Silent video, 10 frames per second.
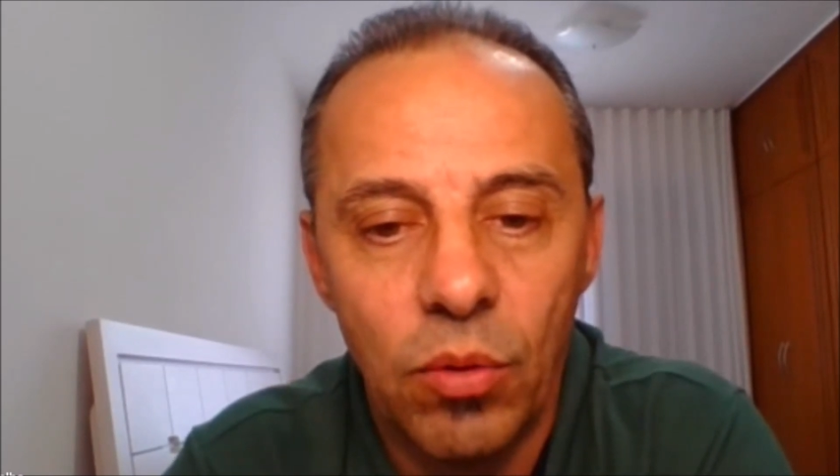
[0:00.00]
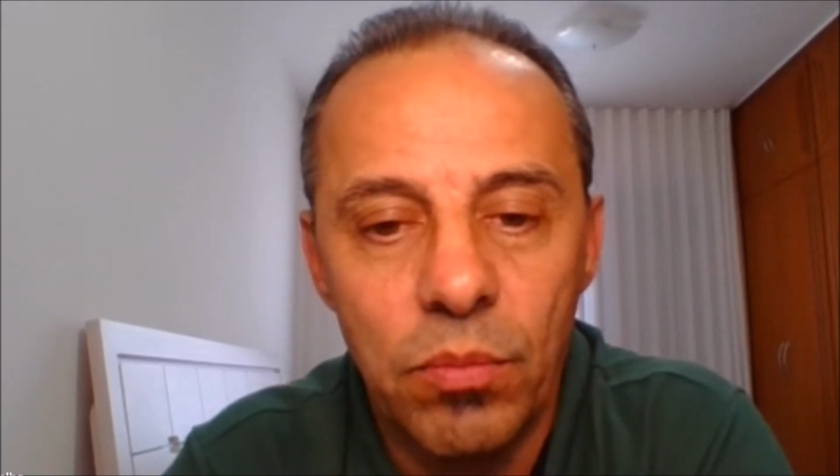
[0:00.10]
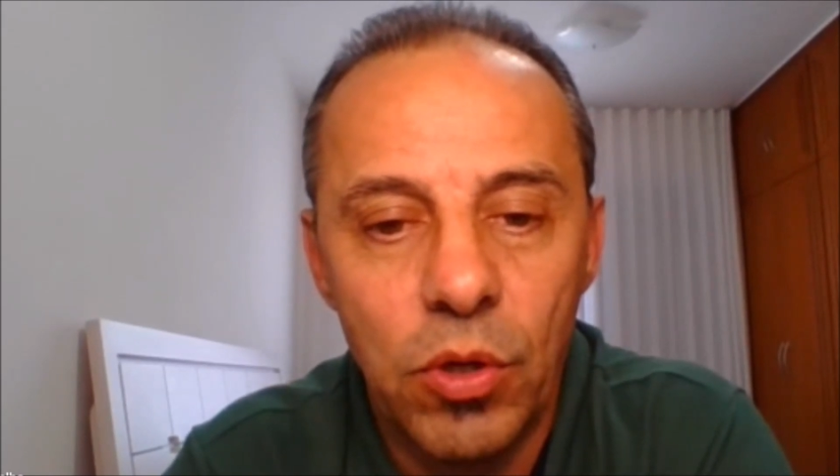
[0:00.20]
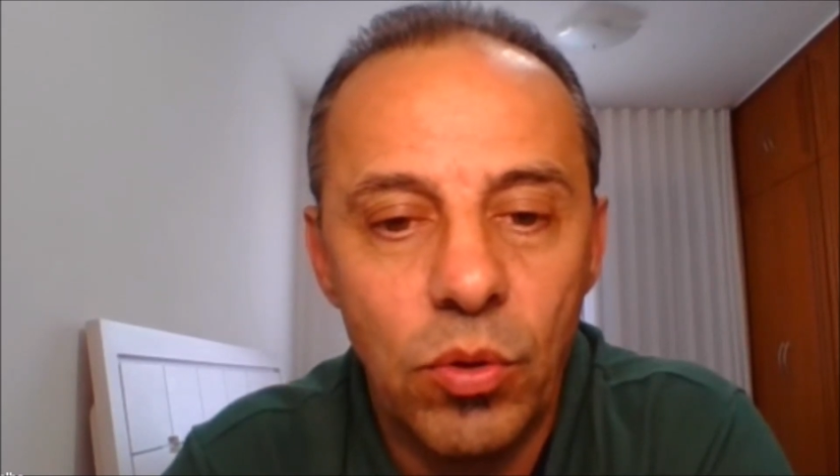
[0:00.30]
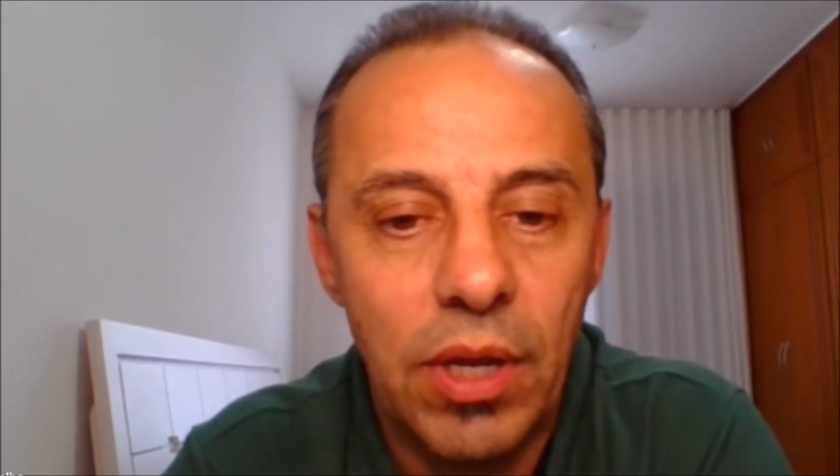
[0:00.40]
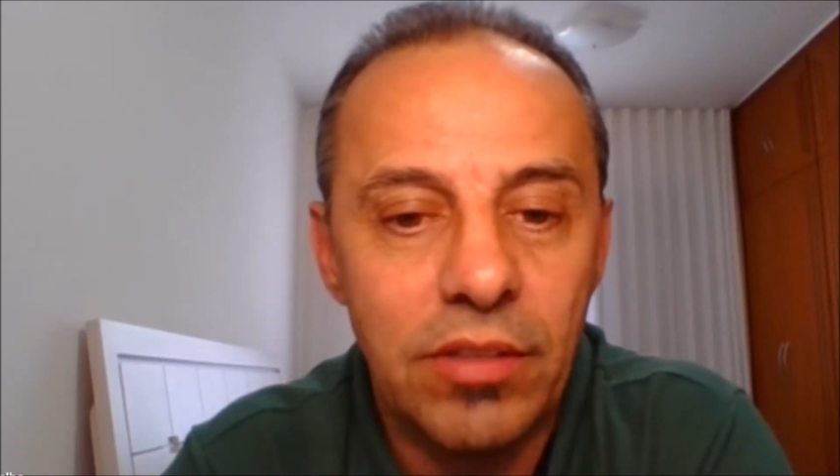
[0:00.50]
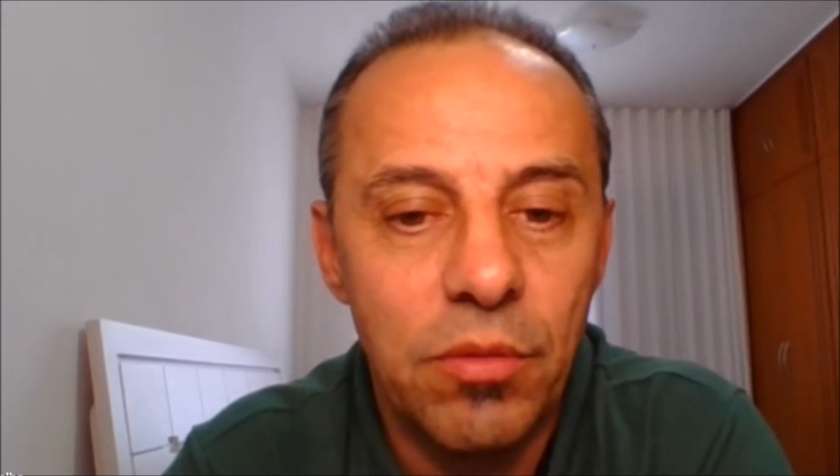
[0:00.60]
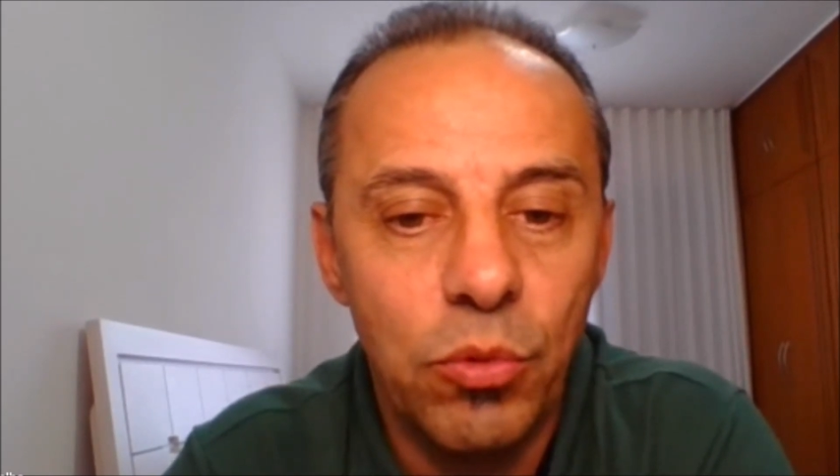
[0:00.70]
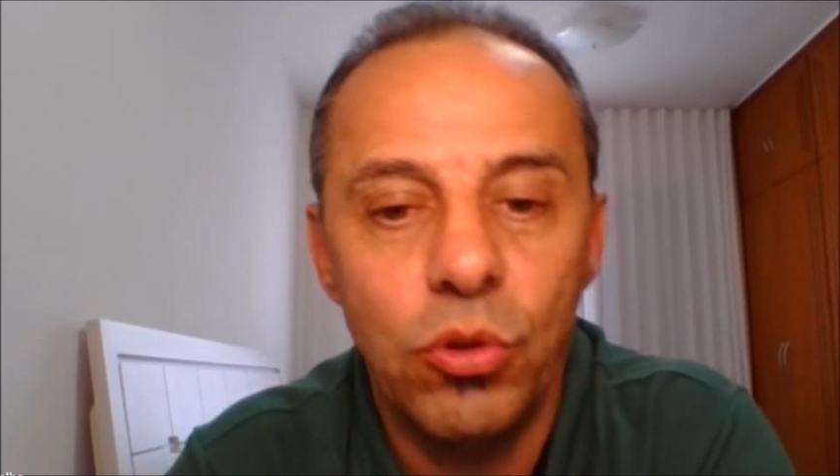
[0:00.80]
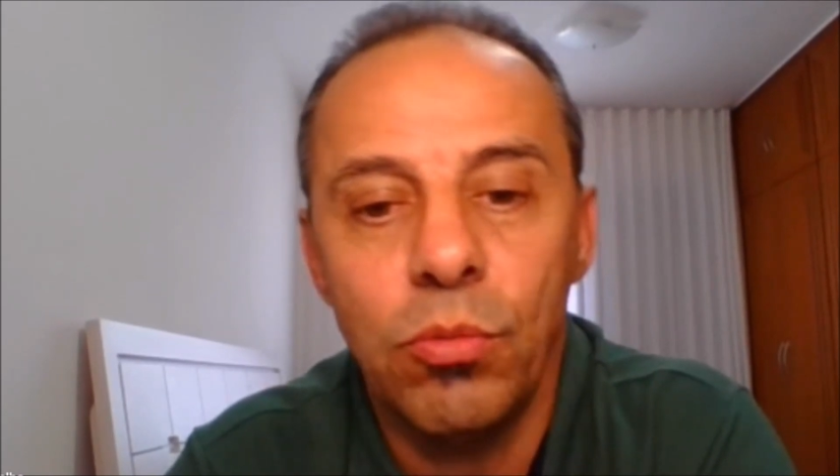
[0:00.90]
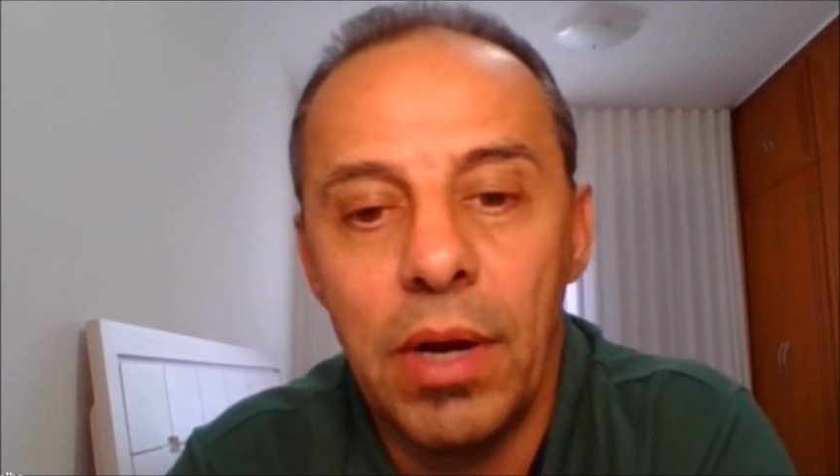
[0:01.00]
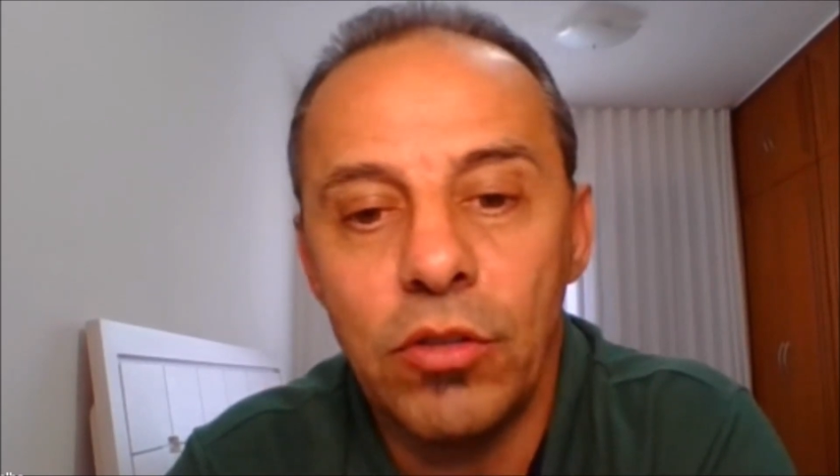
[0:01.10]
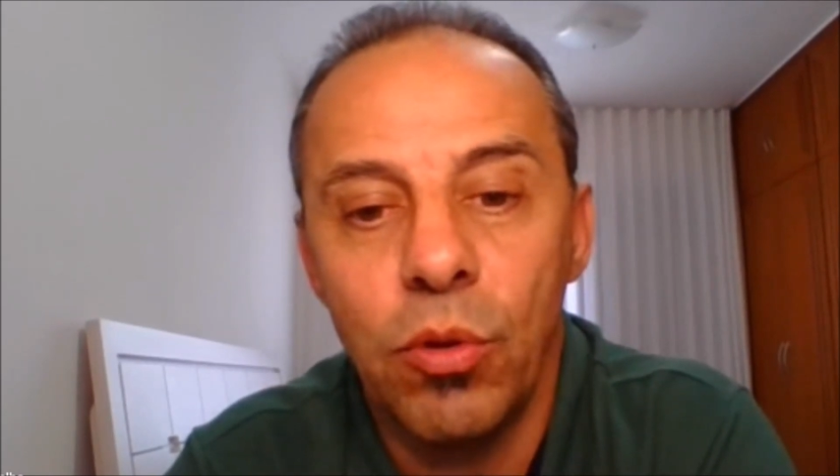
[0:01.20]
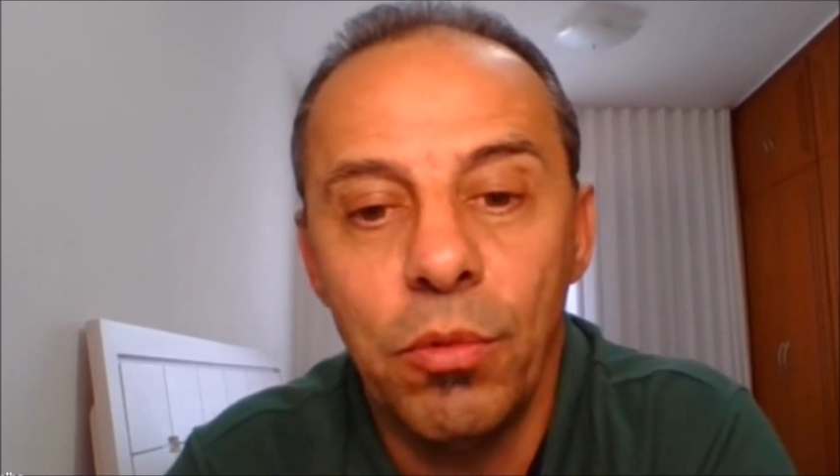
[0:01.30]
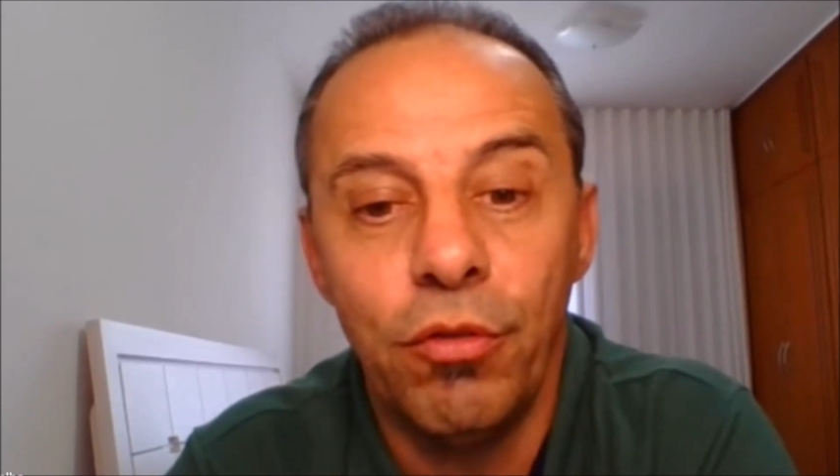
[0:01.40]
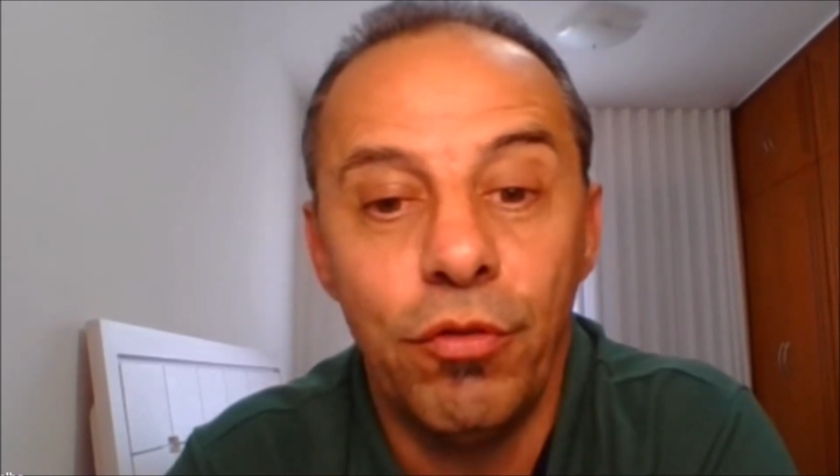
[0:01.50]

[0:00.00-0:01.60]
Me conhecem muito mais como